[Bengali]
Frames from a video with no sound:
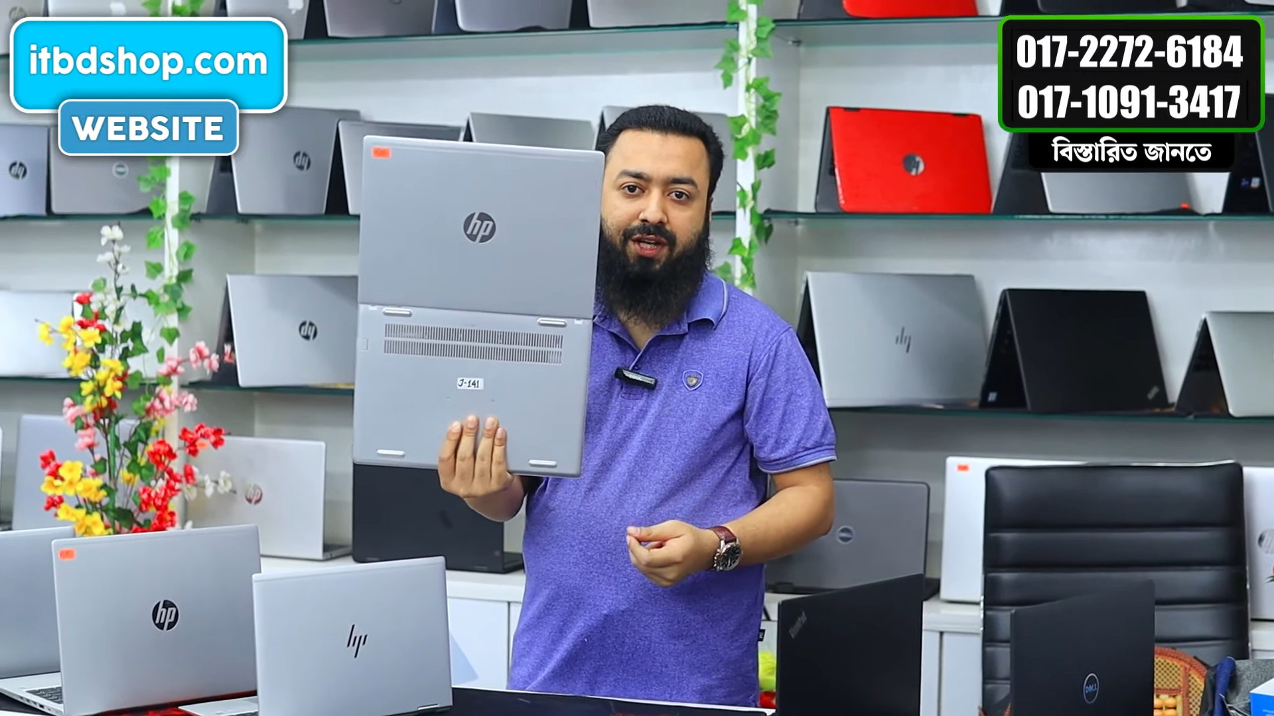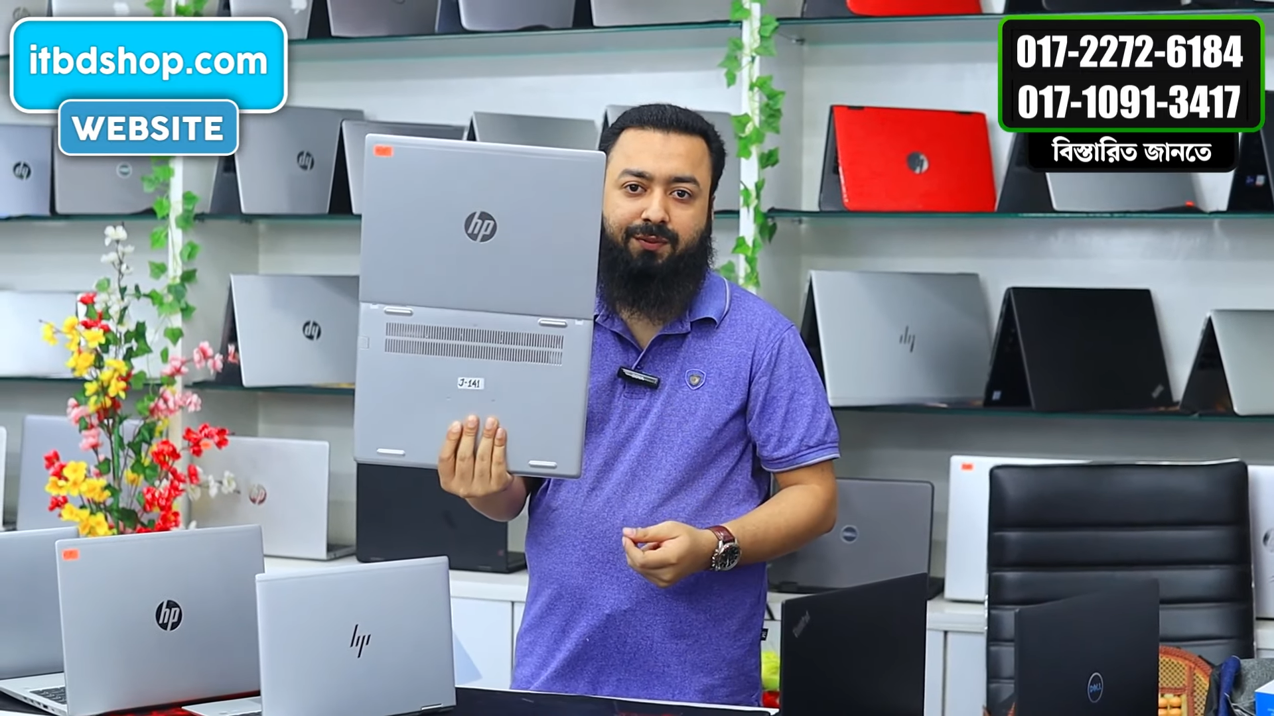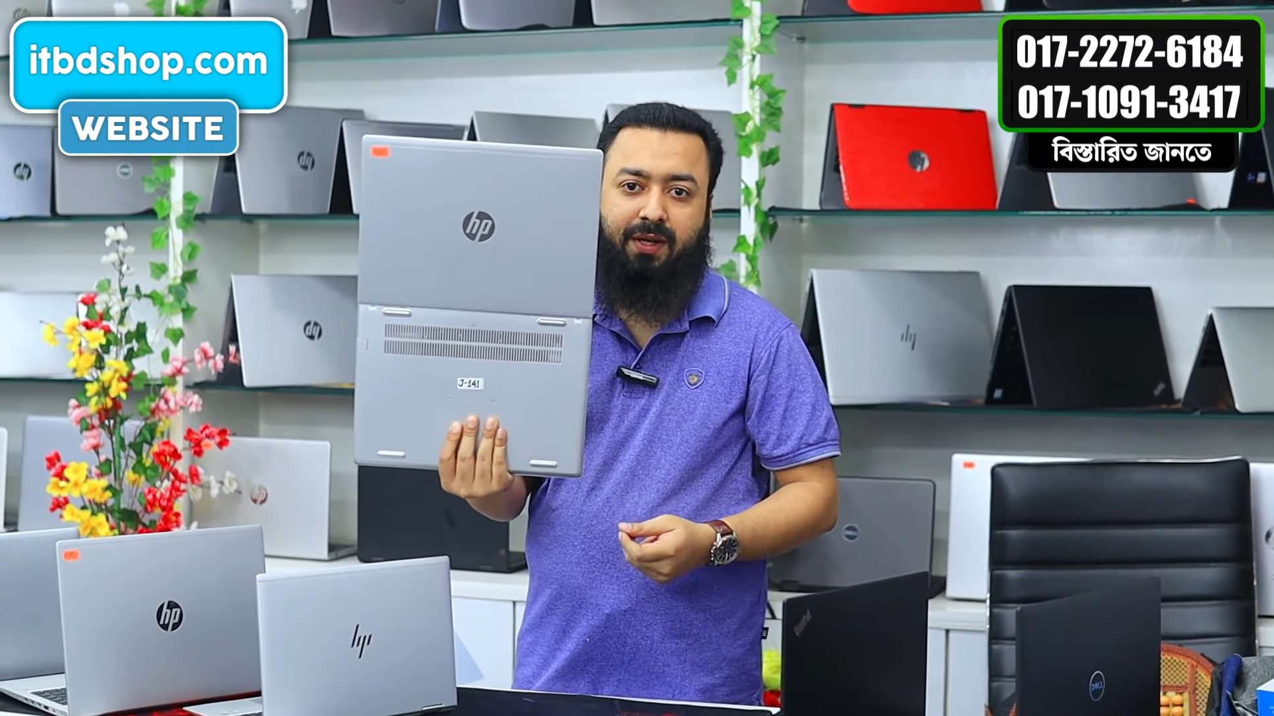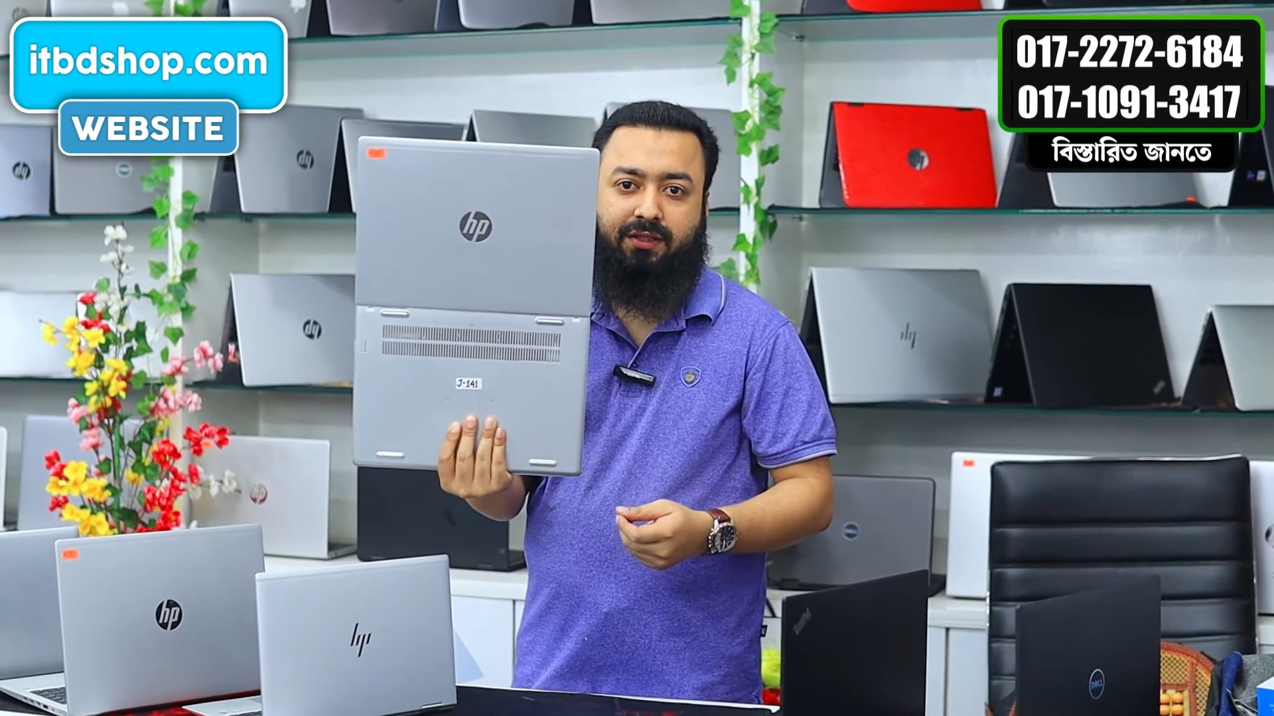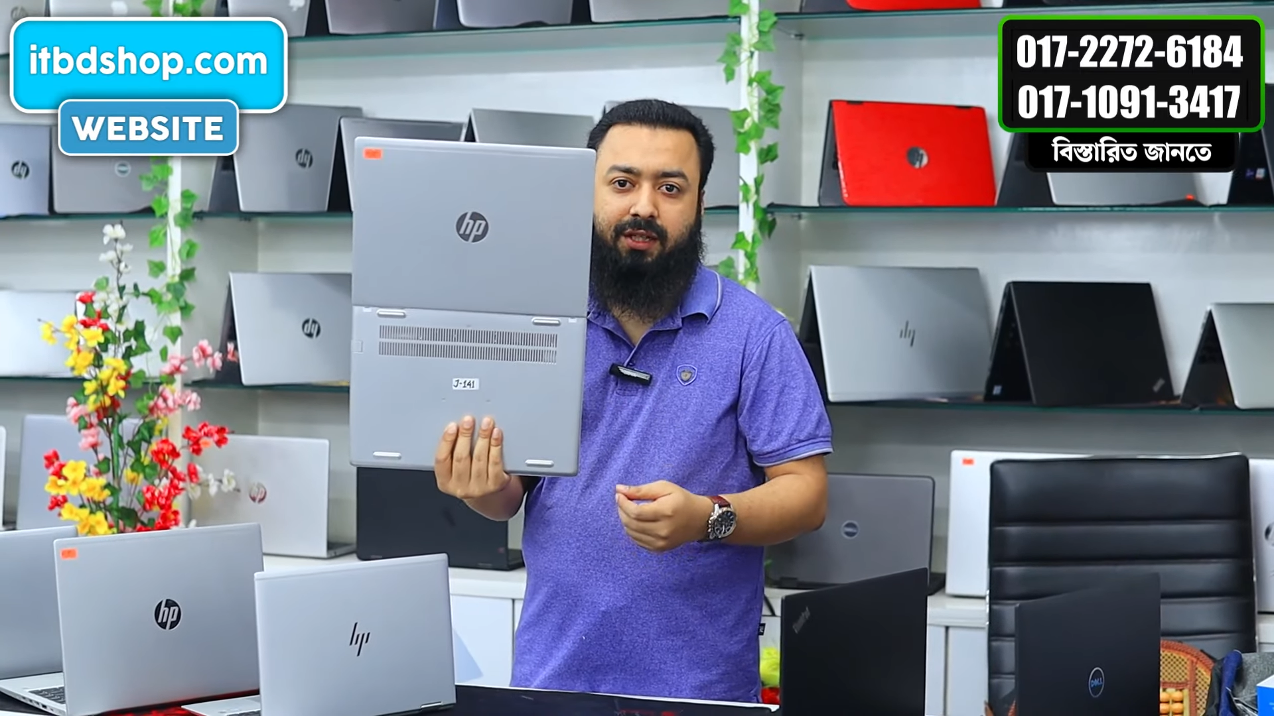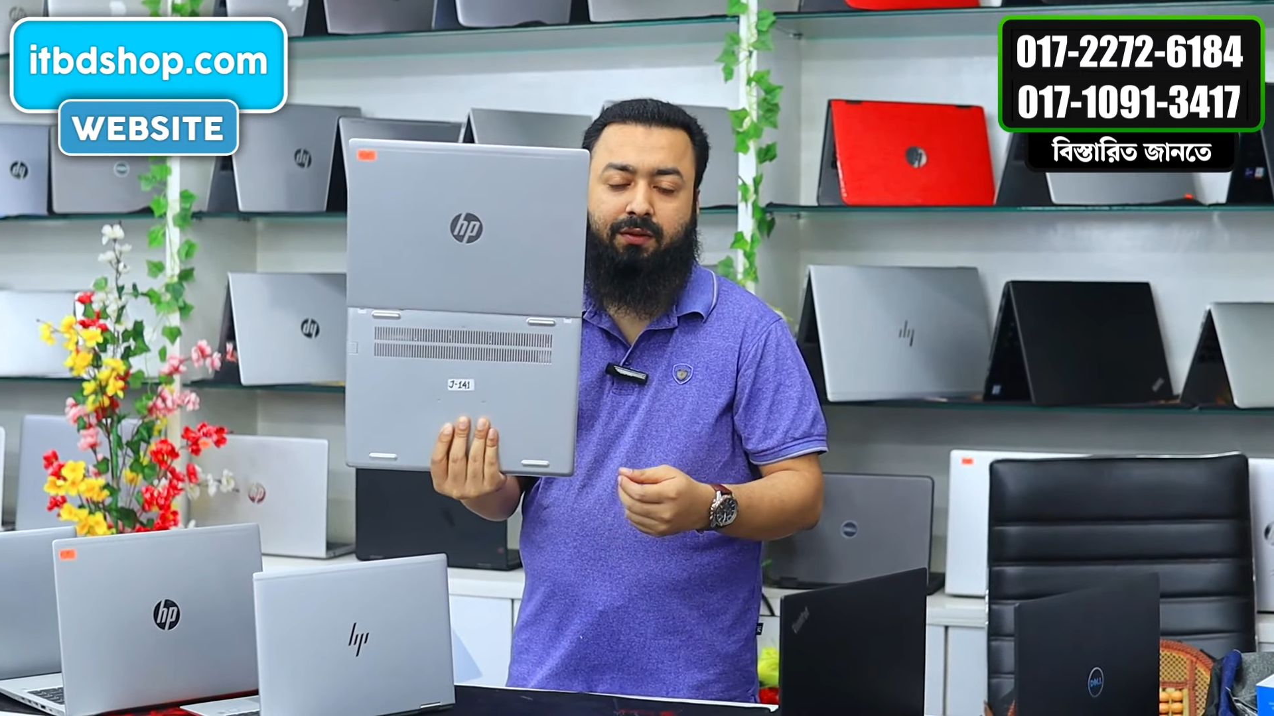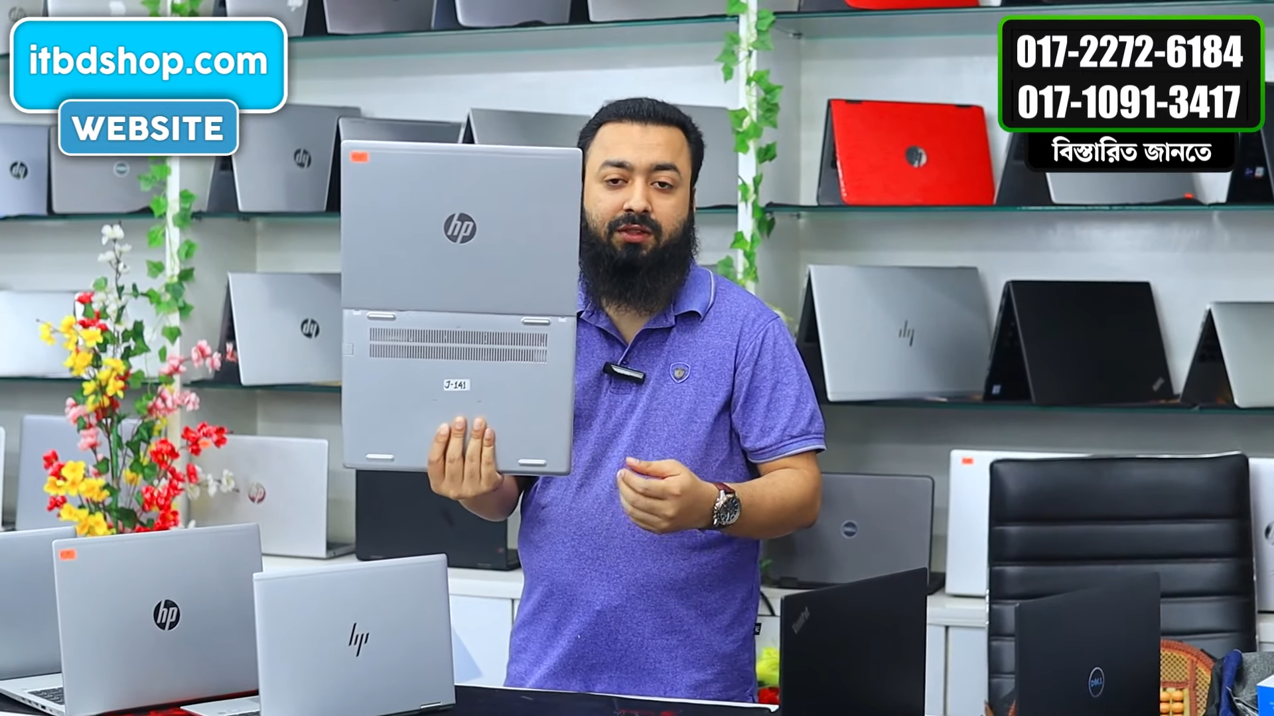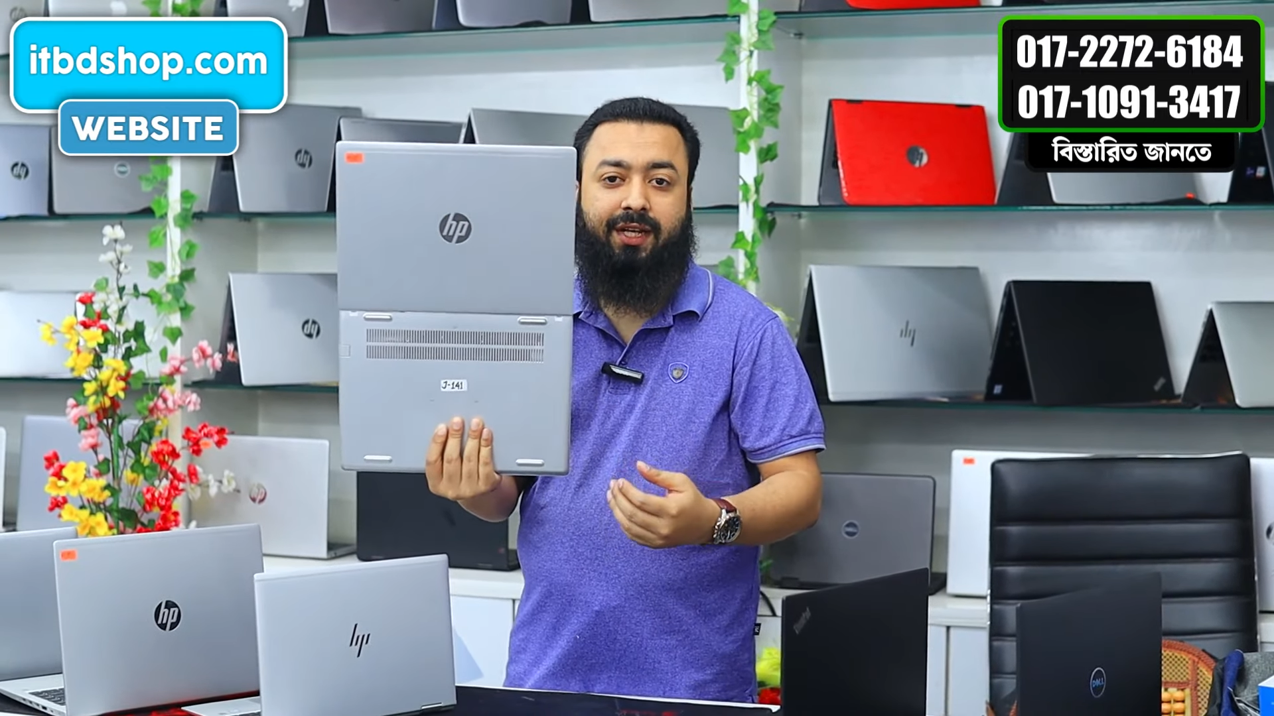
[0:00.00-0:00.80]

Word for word: ফ্রেশ পাচ্ছেন